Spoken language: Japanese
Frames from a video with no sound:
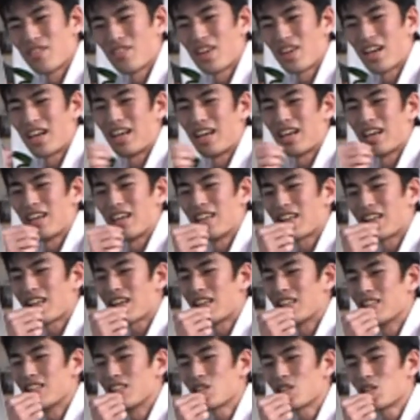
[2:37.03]
まあ、
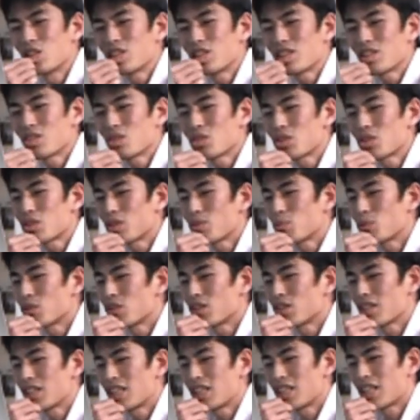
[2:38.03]
なんか一緒に起動してる
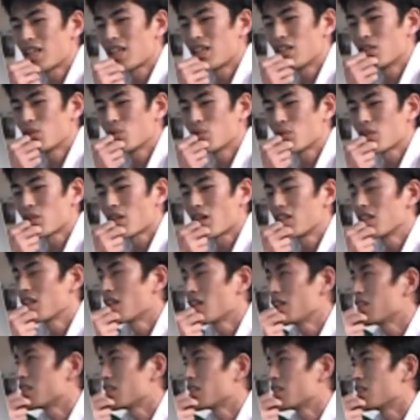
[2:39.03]
プログインがどうも足り
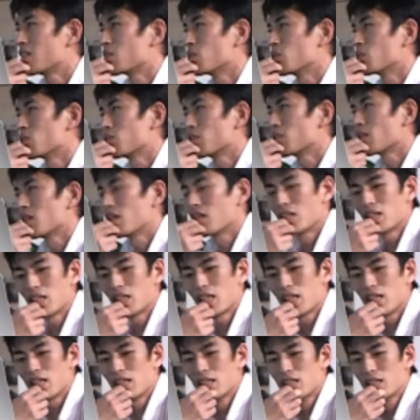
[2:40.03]
ないっていうことみたいな
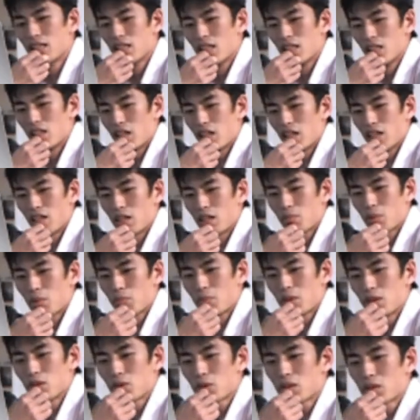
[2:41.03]
んで、えー、
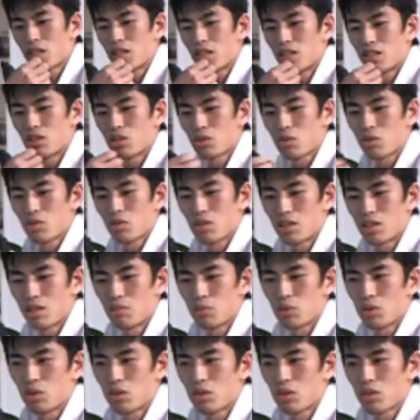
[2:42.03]
もうめんどくさいんで、ちょっと
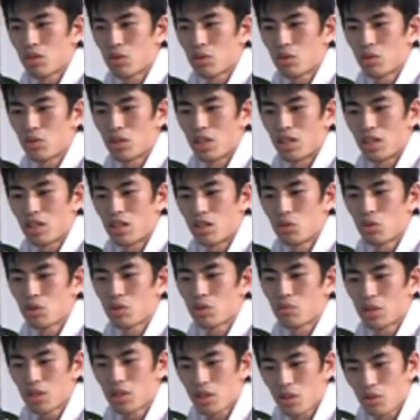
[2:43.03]
全部突っ込んで起
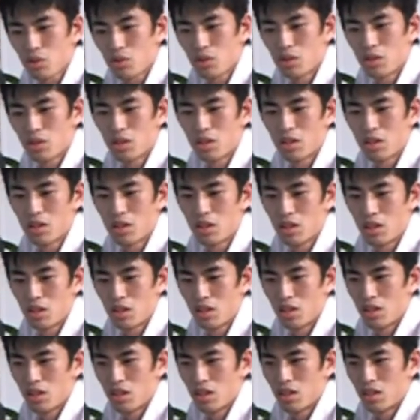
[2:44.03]
動しまし
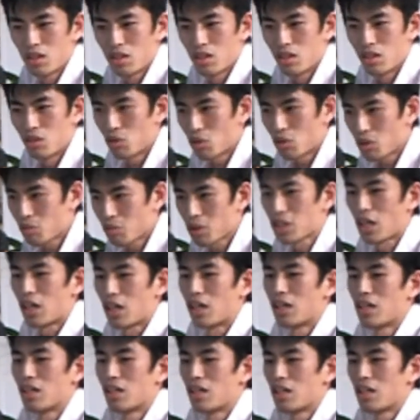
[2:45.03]
た。動きまし
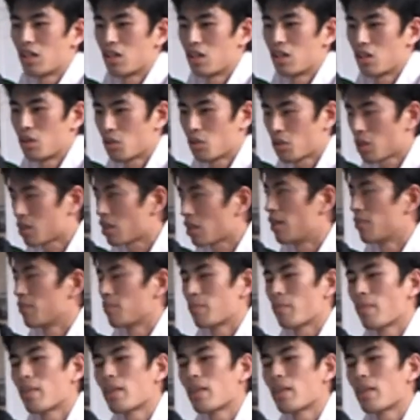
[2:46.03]
た。よかった。